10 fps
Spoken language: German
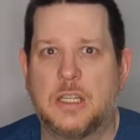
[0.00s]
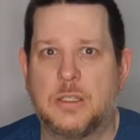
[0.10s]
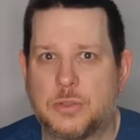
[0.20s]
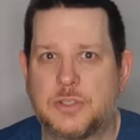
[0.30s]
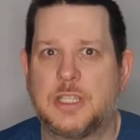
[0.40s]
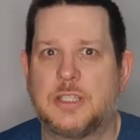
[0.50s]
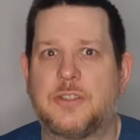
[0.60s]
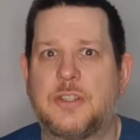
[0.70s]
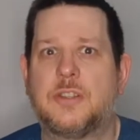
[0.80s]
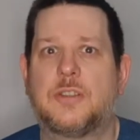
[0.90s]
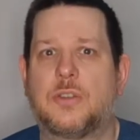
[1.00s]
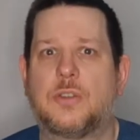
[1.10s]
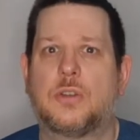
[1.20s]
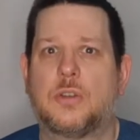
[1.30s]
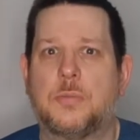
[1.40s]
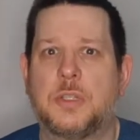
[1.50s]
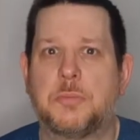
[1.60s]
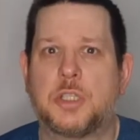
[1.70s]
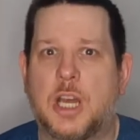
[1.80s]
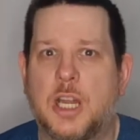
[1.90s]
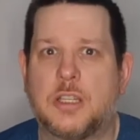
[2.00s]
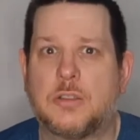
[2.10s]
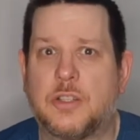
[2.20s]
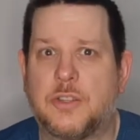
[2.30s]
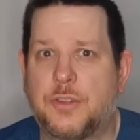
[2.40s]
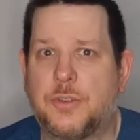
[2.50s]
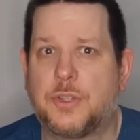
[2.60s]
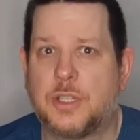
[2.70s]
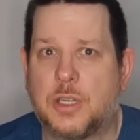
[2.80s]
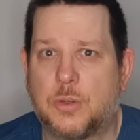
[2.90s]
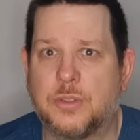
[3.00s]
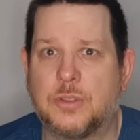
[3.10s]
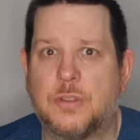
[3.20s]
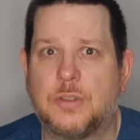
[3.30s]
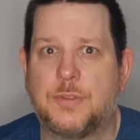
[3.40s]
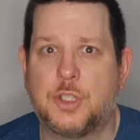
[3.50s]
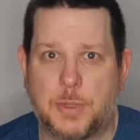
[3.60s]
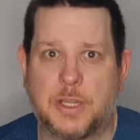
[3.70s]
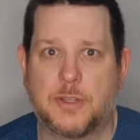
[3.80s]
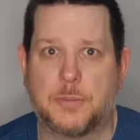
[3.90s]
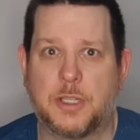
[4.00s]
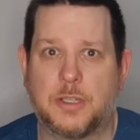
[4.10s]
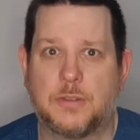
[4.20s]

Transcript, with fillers: Los geht es diese Saison mit dem Stadion des SV Sandhausen. Viel Spaß dabei.